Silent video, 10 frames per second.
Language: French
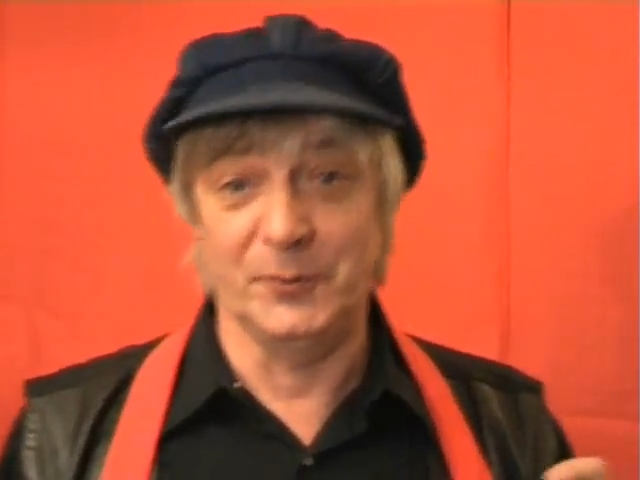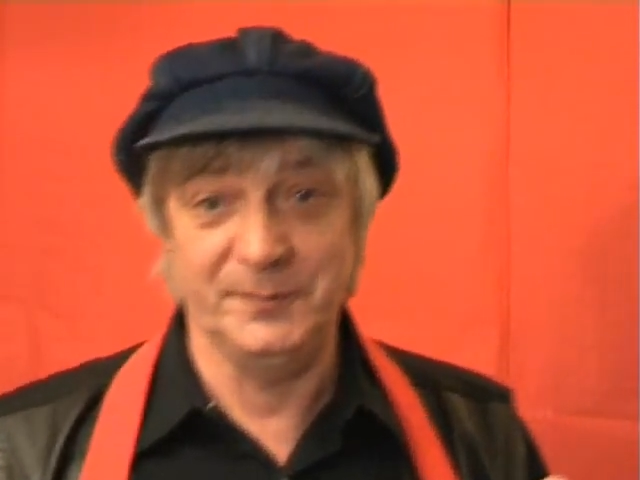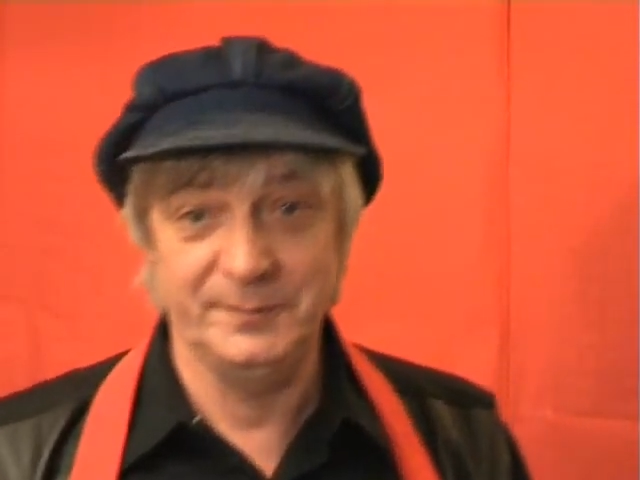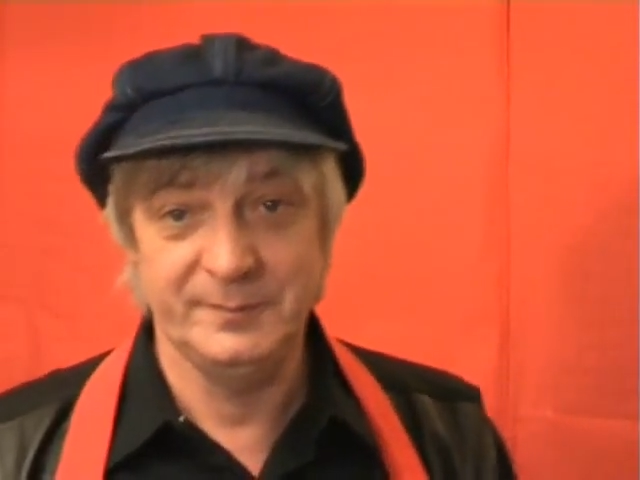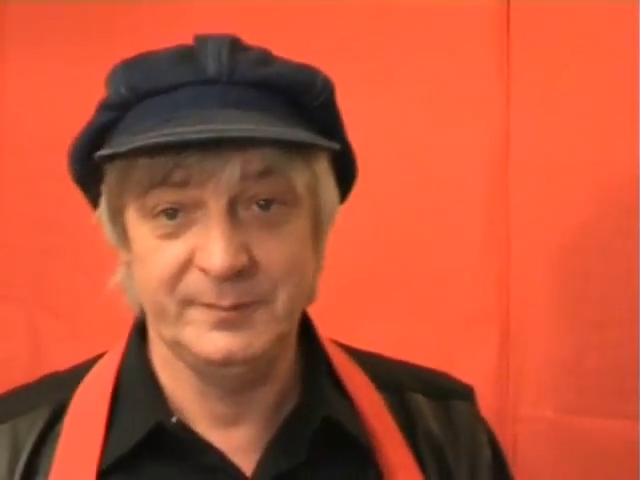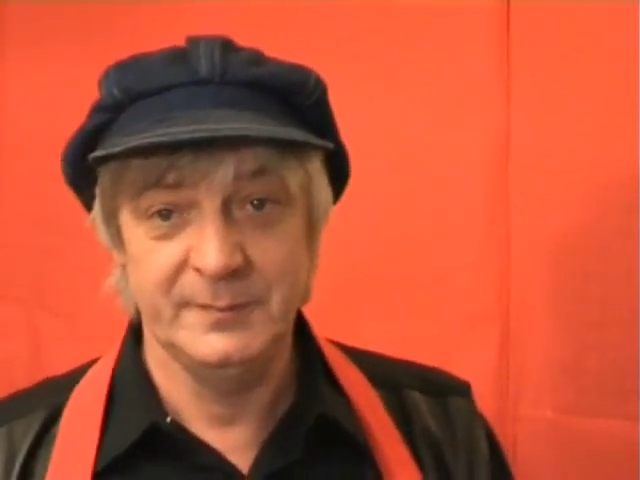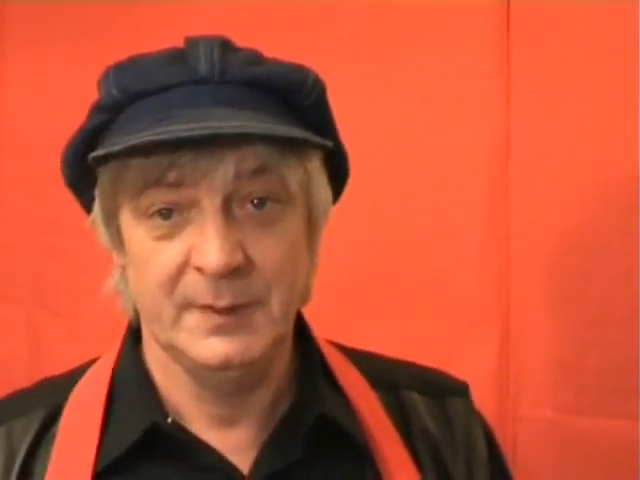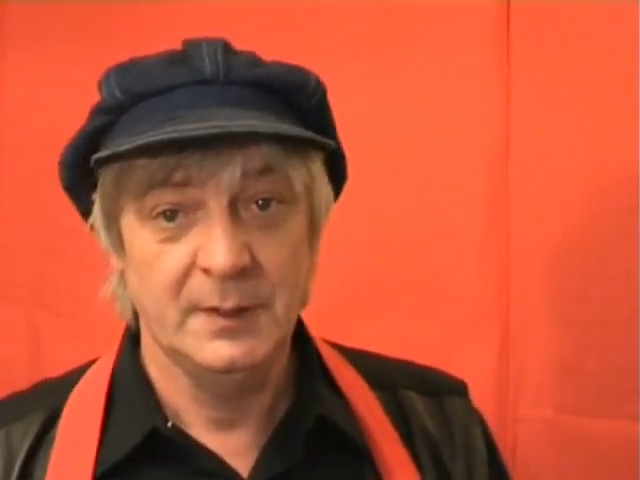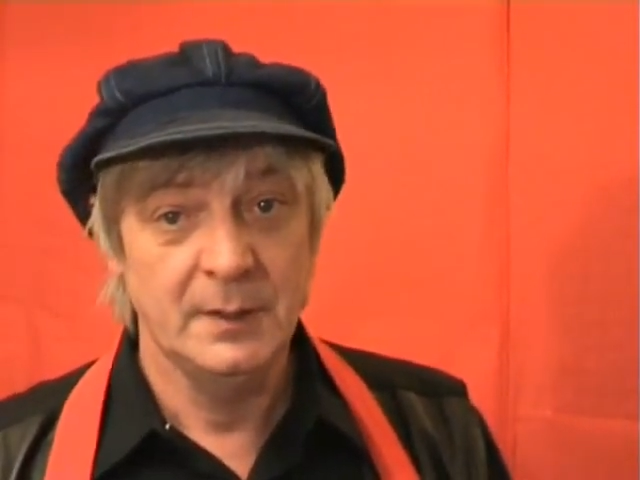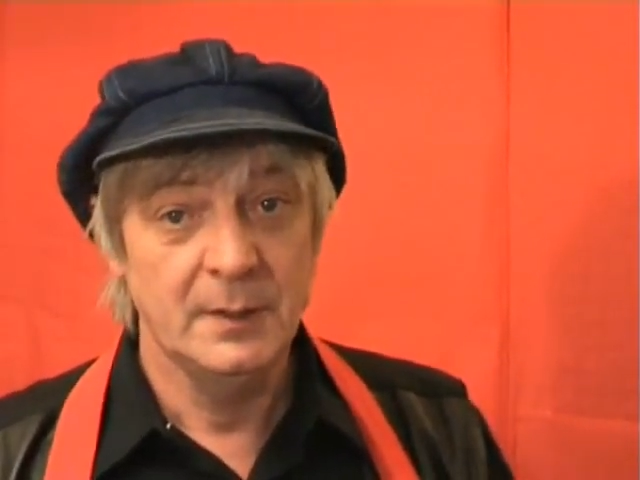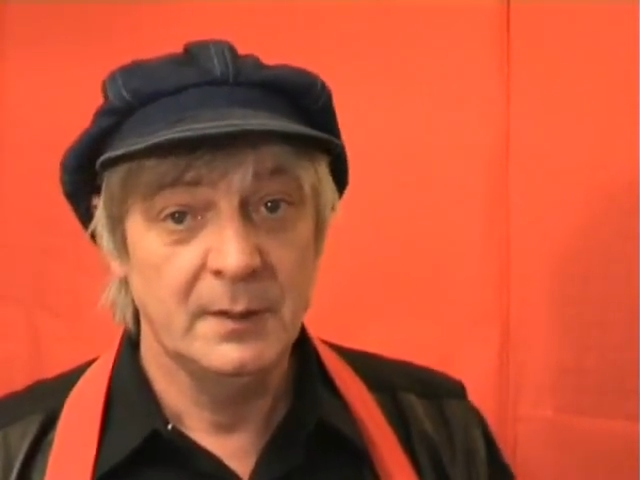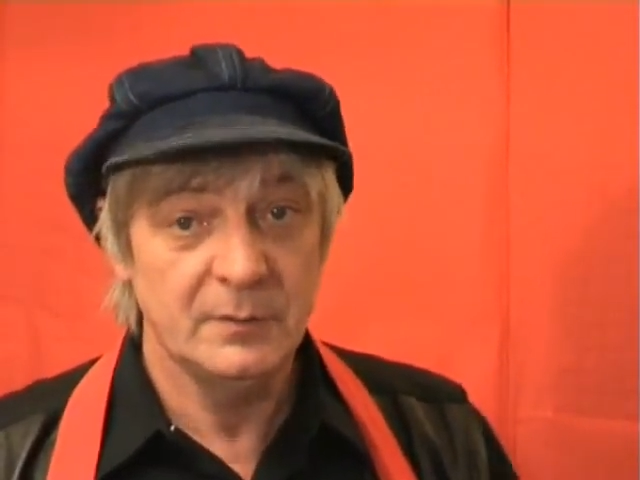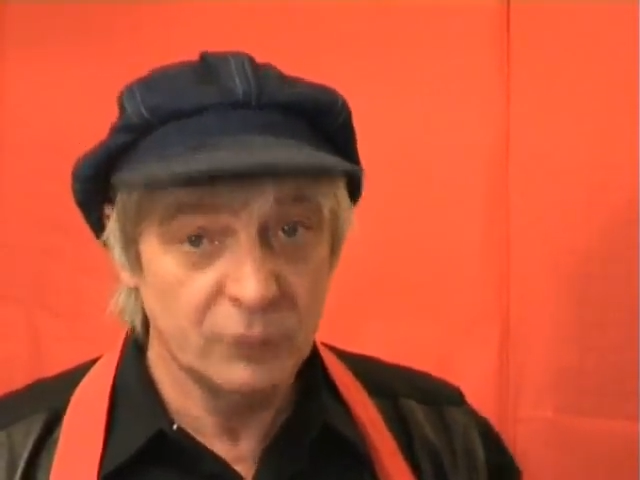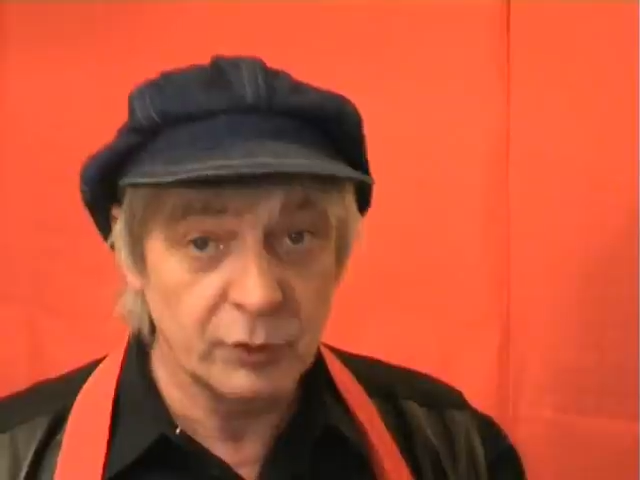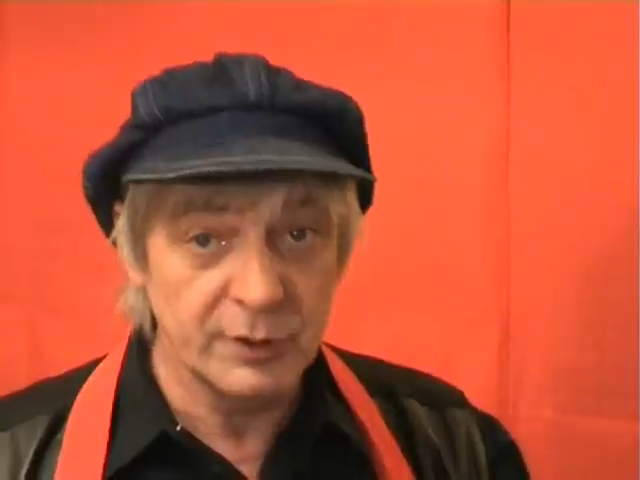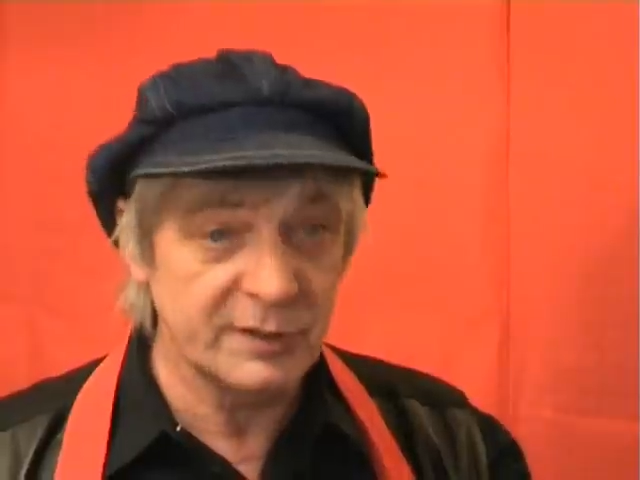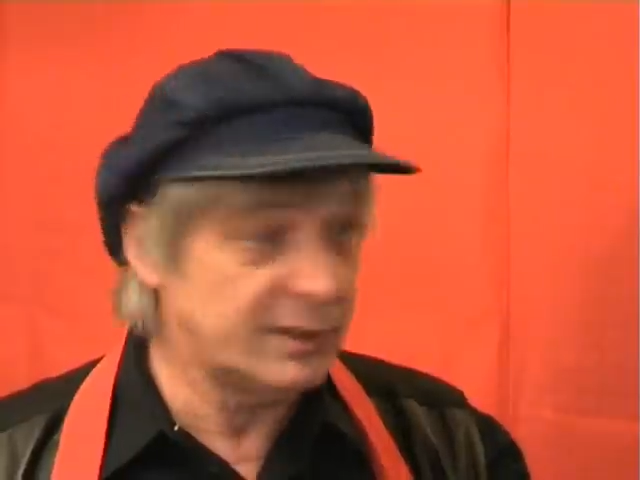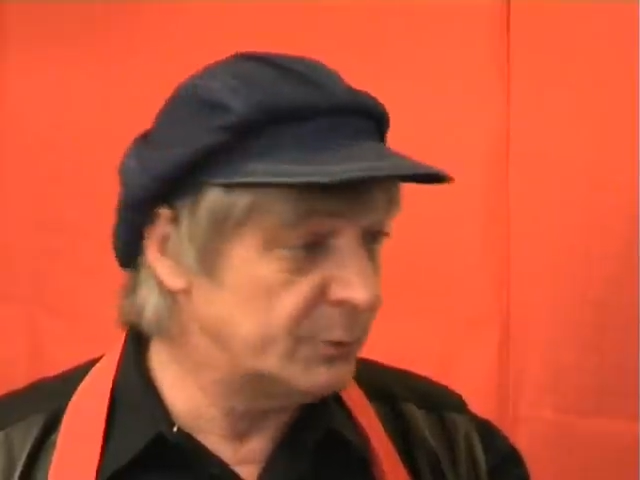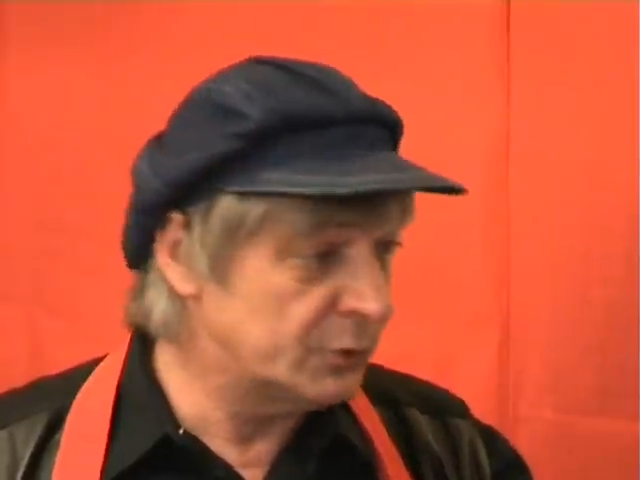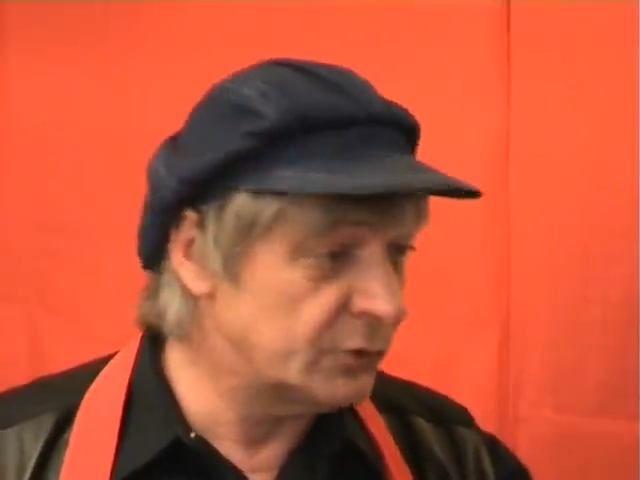ouvrant tout grand saint
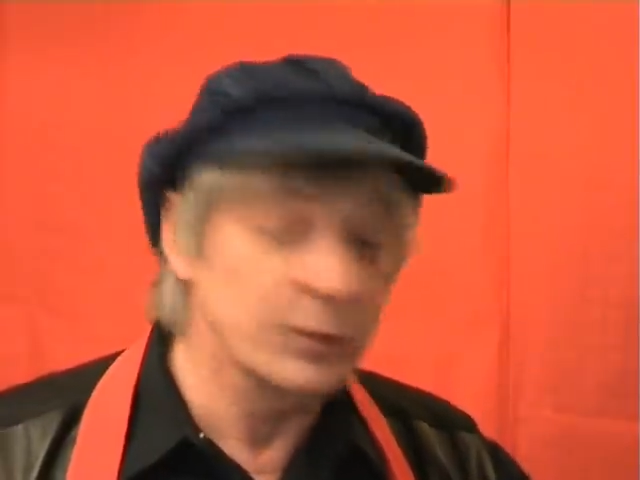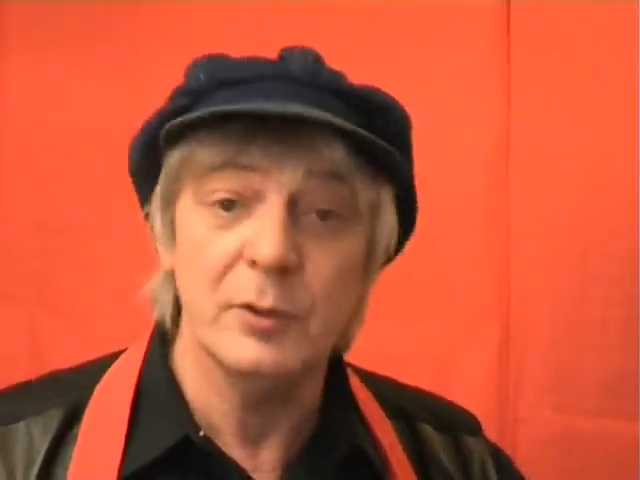bec.